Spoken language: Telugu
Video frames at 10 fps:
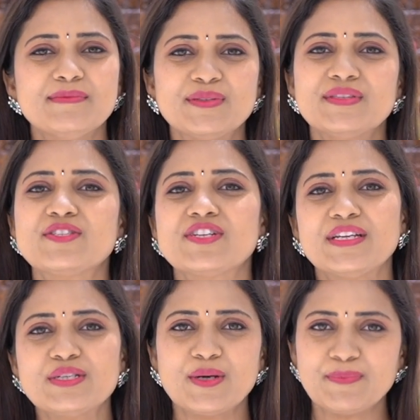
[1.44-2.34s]
టు ద
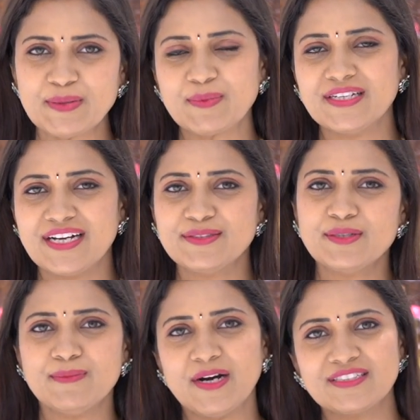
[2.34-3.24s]
చెన్నై షాపింగ్ మాల్
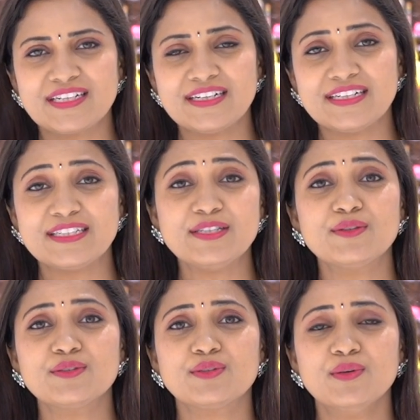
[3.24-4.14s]
అందరూ బాగున్నారా ఈ
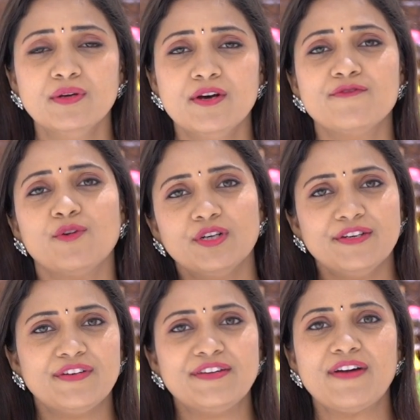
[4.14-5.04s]
రోజు ఫోర్
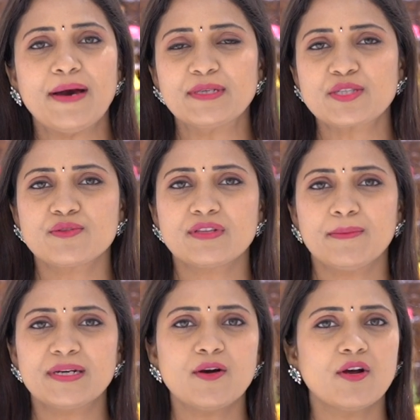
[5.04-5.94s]
డిఫరెంట్ ఫ్యాబ్రిక్స్
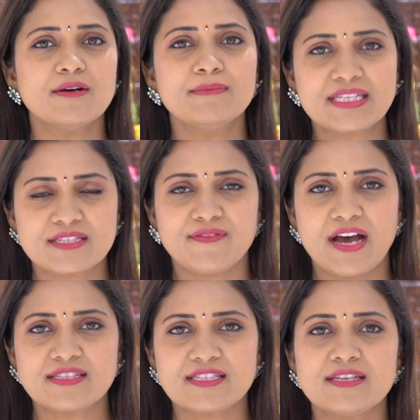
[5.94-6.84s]
చూద్దామని ఆల్ మిక్స్డ్
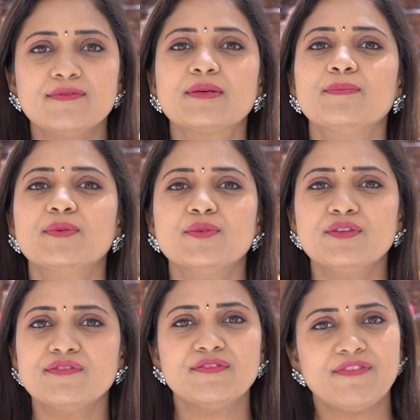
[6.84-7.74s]
ఫ్యాన్సీ విత్
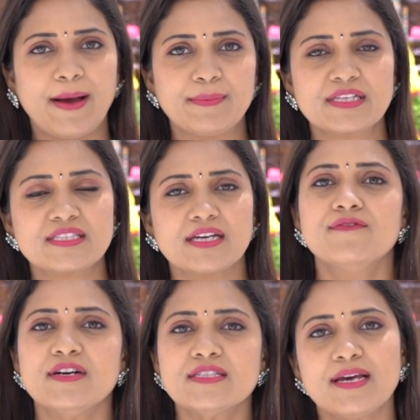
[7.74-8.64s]
బ్యూటిఫుల్ ఫ్యాబ్రిక్స్
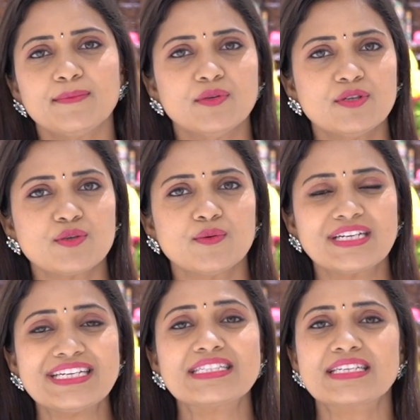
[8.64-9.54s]
ఫస్ట్ టైం కొన్న
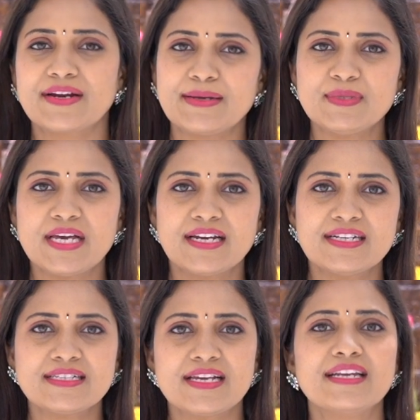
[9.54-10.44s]
షోకేస్ క్రేప్
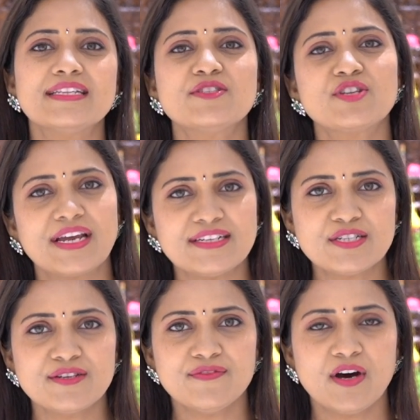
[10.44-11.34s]
సారీస్ అండ్ దెన్
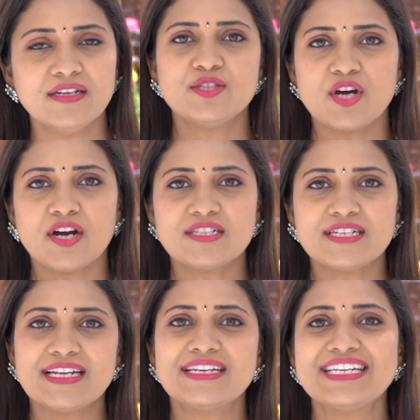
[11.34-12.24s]
షైనీ షిఫాన్
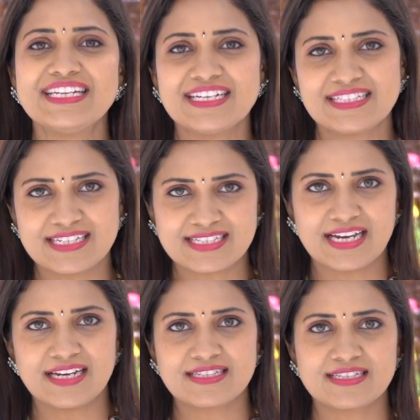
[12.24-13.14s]
జార్జెట్ అండ్ లీనా సిల్క్
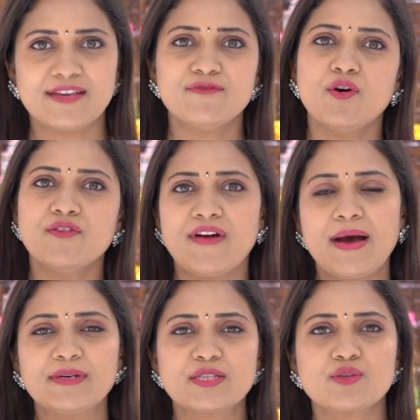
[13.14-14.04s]
సారీస్ ఈ ఫోర్
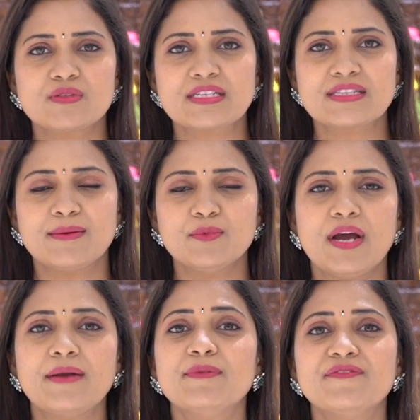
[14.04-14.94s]
ఫ్యాబ్రిక్స్ చూసేద్దాము
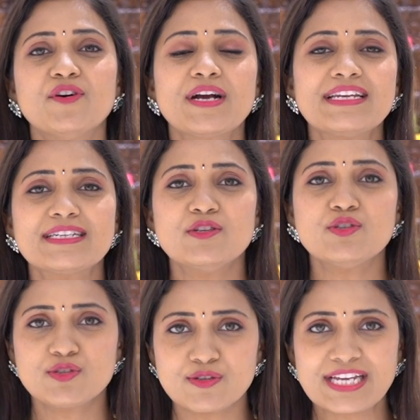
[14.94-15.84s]
అండ్ బిఫోర్ గెటింగ్
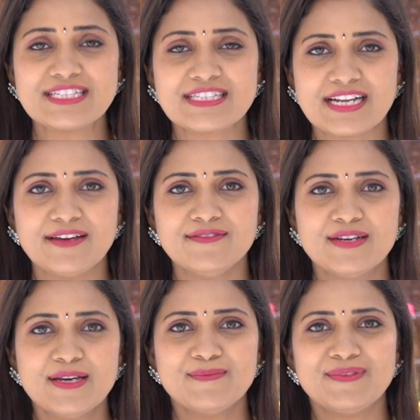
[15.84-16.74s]
ఇన్ టు టుడేస్ లైఫ్
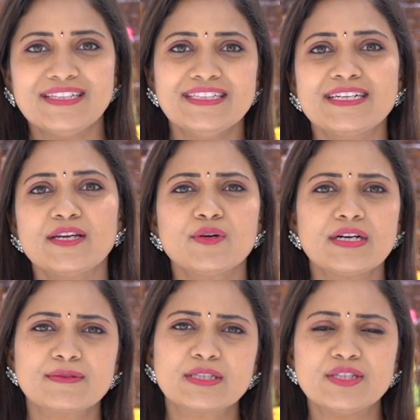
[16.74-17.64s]
మీ అందరికీ
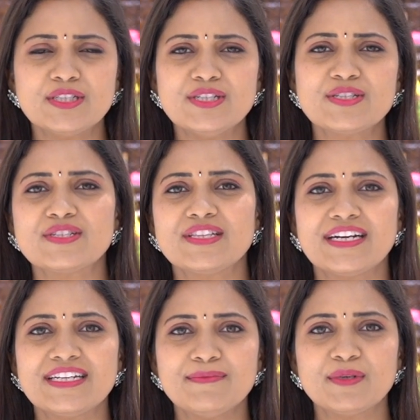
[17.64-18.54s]
ఒక గుడ్ న్యూస్
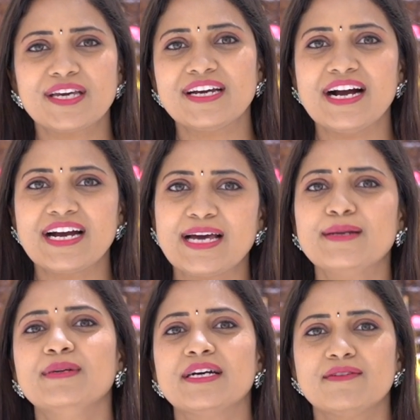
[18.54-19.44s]
ఉందండి ముఖ్యంగా
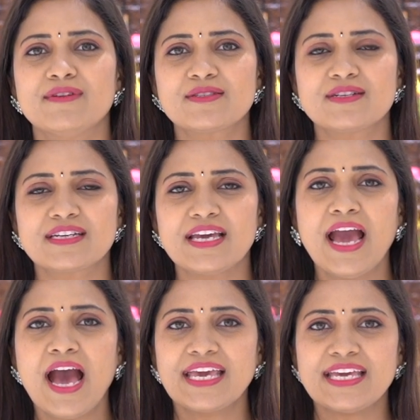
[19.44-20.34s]
కరీంనగర్ వాసులకి
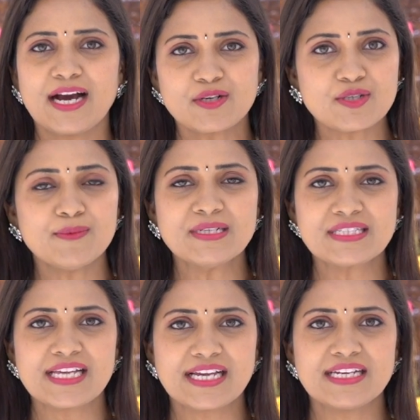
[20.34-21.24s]
ఈ
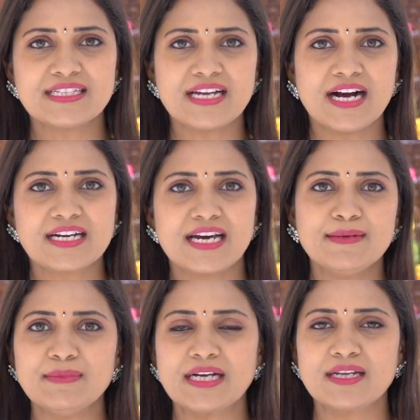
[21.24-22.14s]
అక్టోబర్ సెకండ్న
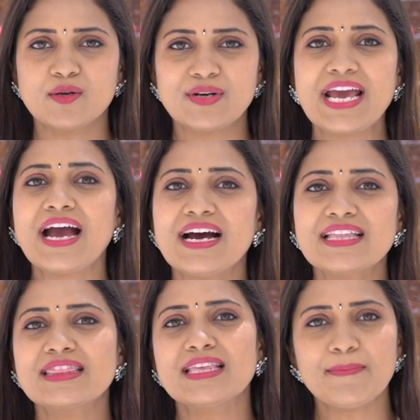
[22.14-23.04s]
కరీంనగర్లోనే
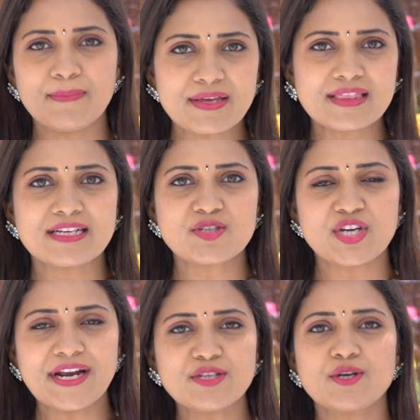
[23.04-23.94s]
అతి పెద్ద
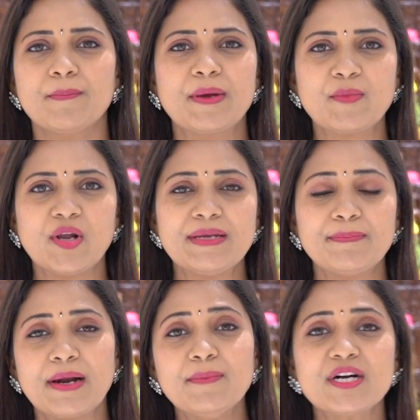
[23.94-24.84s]
చెన్నై షాపింగ్ మాల్ని
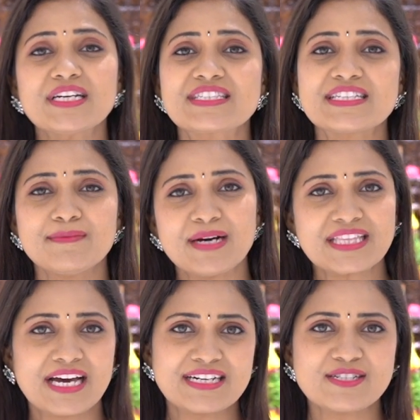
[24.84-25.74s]
ప్రముఖ సినిమా
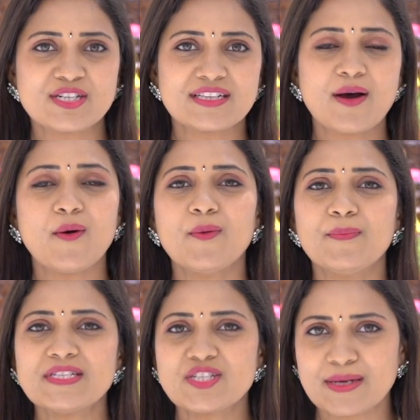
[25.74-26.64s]
తారుల చేత
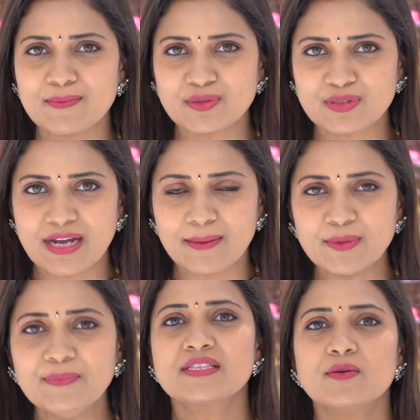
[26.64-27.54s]
ఓపెన్
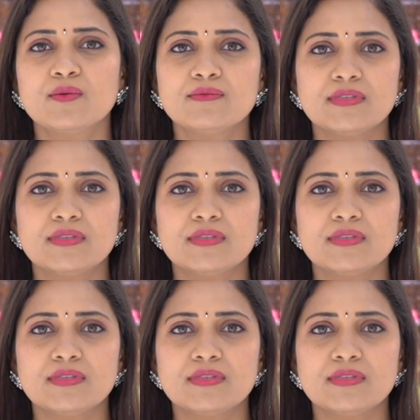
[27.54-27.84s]
చేయబోతున్నాము సో